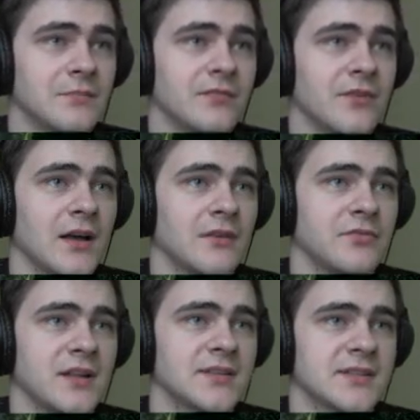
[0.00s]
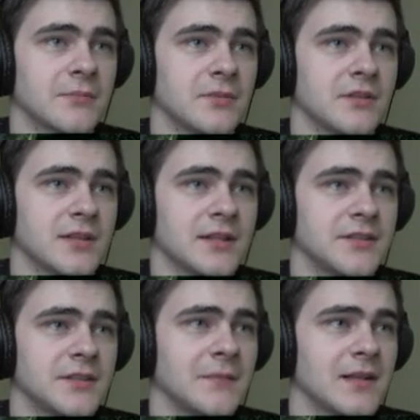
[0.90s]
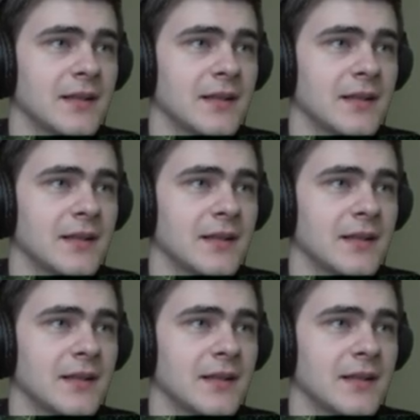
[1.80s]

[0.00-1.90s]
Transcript: w walce e, na linii.